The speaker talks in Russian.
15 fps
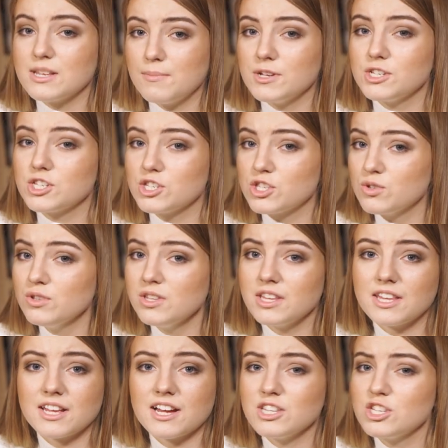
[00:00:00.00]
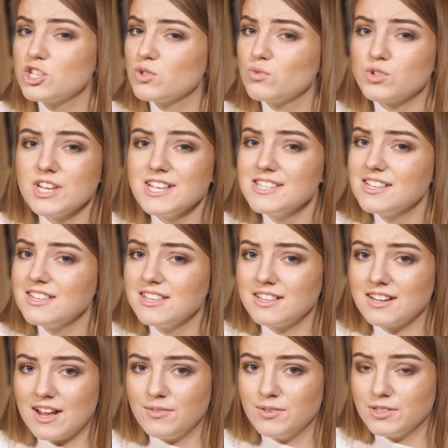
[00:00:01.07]
Собачке Соне это, конечно, ужасно
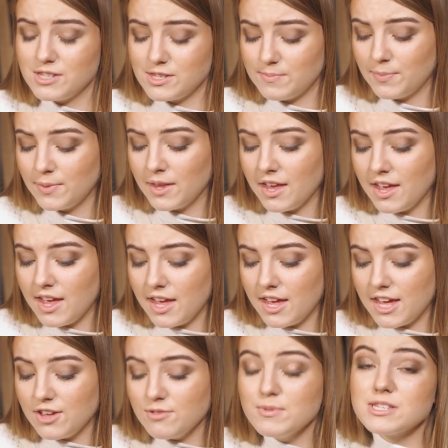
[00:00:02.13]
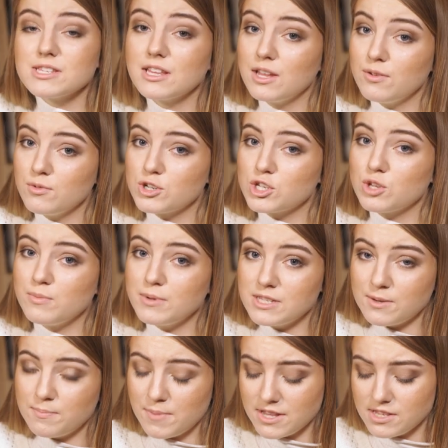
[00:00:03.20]
не нравилось. И вместо того, чтобы
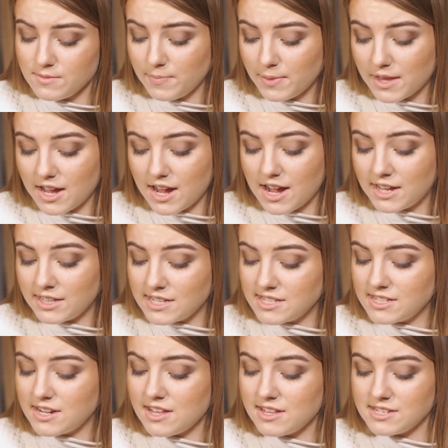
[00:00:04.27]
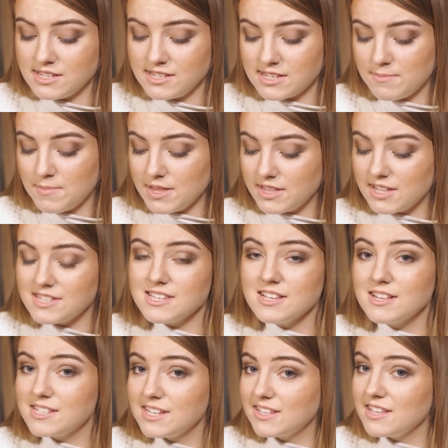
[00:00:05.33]
терпеть, она старалась незаметно
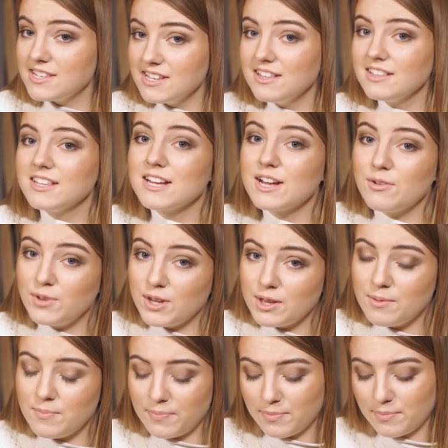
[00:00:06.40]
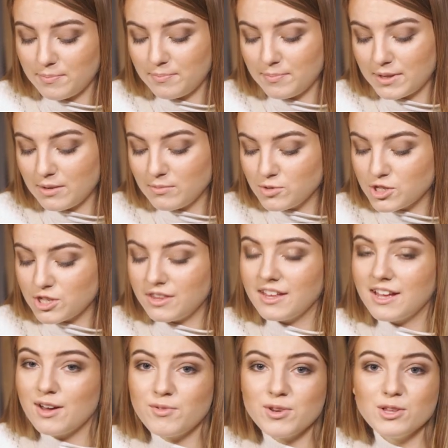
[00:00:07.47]
делать это дело на ковре, потому что
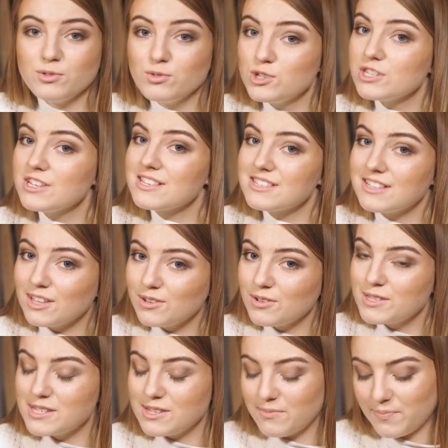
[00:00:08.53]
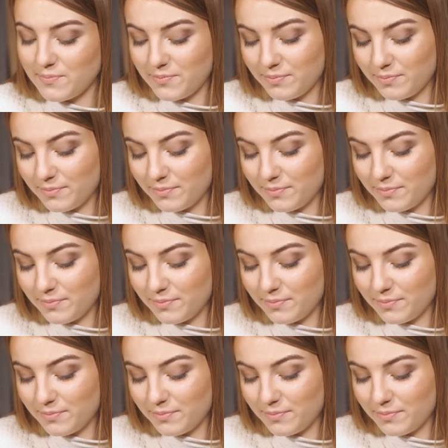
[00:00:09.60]
на ковре луж не остается.